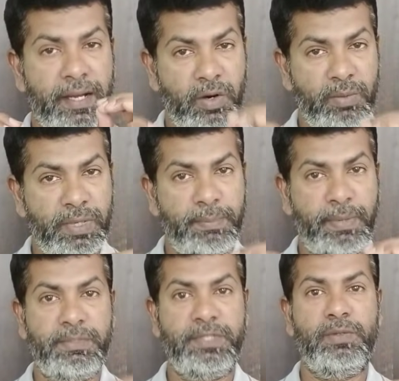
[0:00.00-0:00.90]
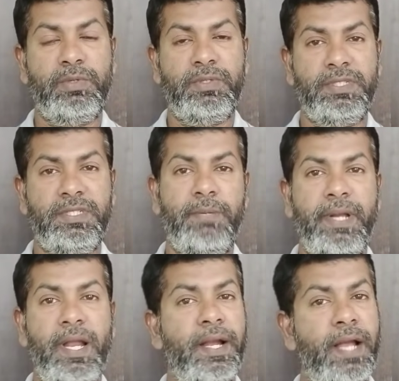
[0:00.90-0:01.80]
கவர்மெண்ட் பர்மிஷன் கொடுத்துச்சு
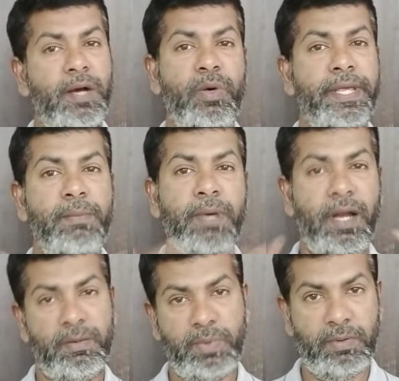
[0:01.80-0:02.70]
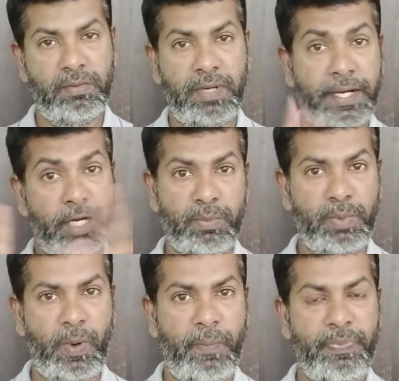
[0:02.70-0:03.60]
அப்படின்னா நாங்கள் இமெயில் அனுப்புகிறோம் லெட்டர்
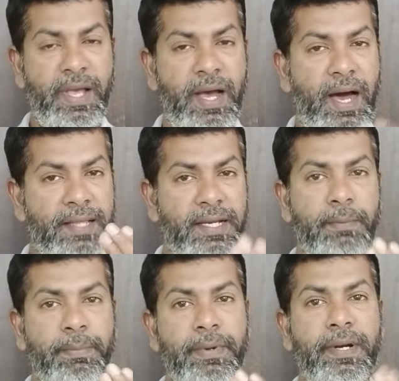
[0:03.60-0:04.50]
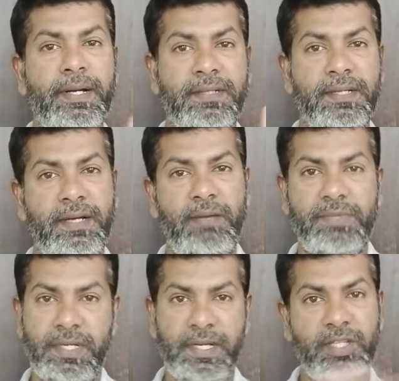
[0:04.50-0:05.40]
அனுப்புகிறோம் அதை நீங்கள் பிரிண்ட் எடுத்துகிட்டு
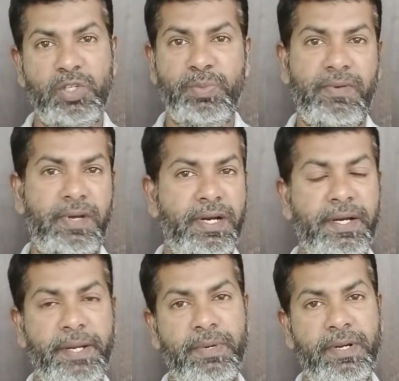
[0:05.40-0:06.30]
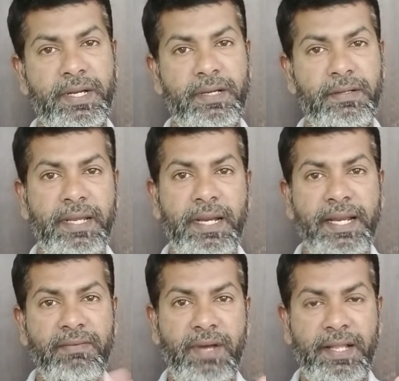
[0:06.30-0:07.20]
காமிச்சு நீங்கள் திருப்பூர் வரக்க ட்ரை பண்ணுங்கள்
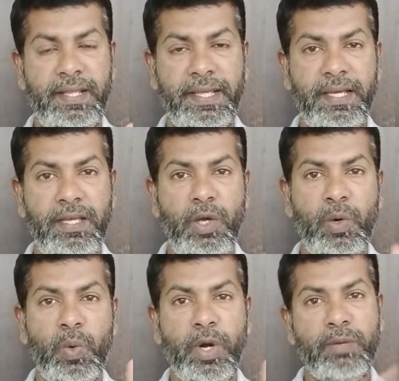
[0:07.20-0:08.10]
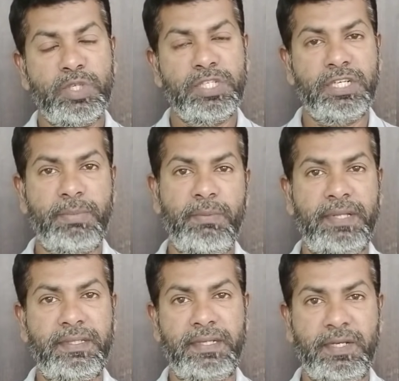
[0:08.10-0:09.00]
இல்லைன்னா வராதிங்க ஊரடங்கு முடிஞ்சதுக்கப்புறம்
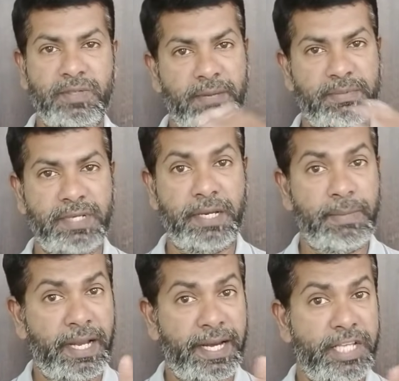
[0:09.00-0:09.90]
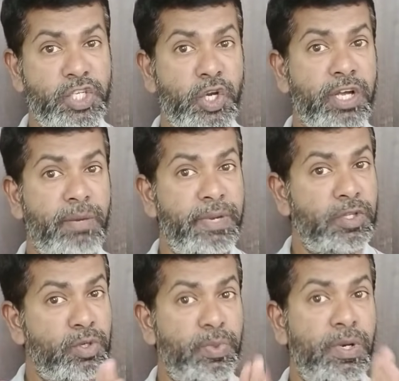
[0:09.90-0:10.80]
பார்த்துக்கலாம்னு சொல்லி அனுப்பிச்சாங்க இப்படி நிறைய ஜெனியன் கம்பெனி
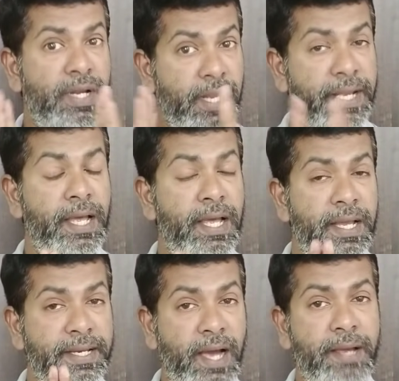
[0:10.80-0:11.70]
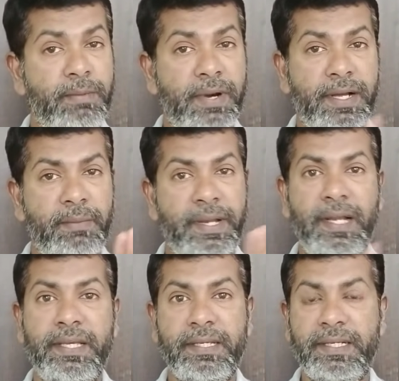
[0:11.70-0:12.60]
திருப்பூரில் நிறைய நியாயமான
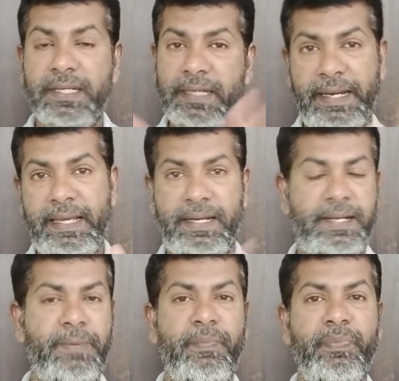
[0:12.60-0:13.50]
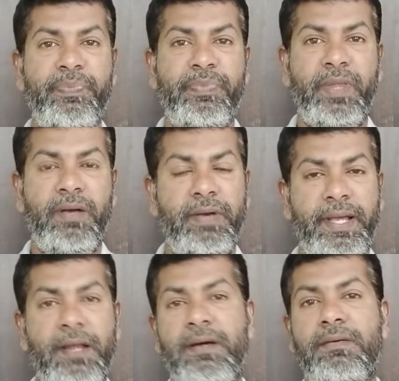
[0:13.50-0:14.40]
கம்பெனிகளாக இருக்குது நிறையா இருக்குது
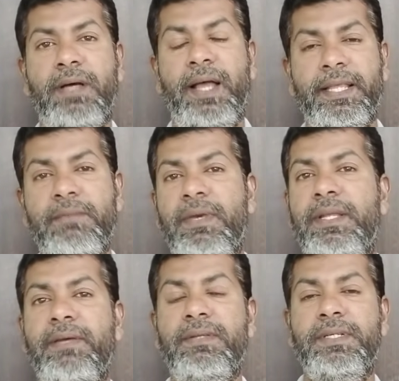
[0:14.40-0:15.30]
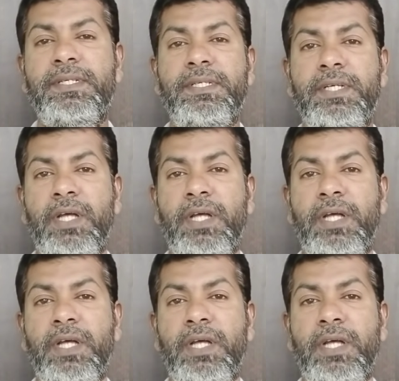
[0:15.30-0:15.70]
ஓகேங்களா அதே மாதிரி வந்துட்டு